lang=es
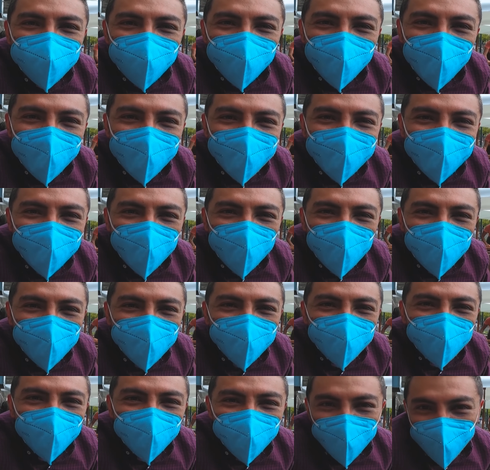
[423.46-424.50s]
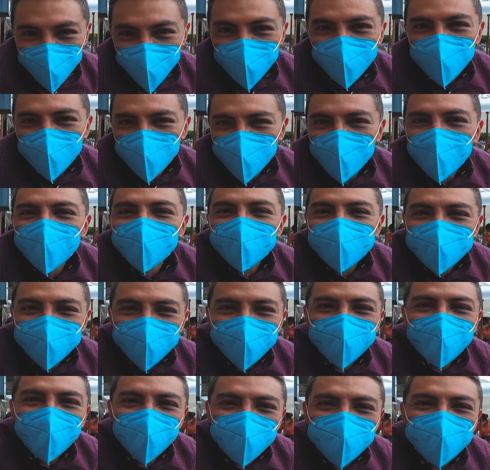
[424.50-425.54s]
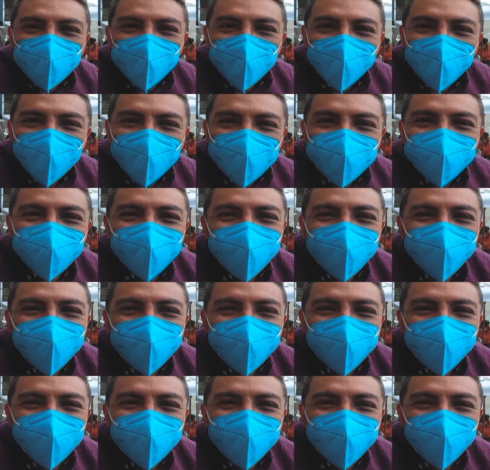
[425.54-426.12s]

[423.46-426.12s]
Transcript: hijo de madre, también. Me imagino que me han de los videos.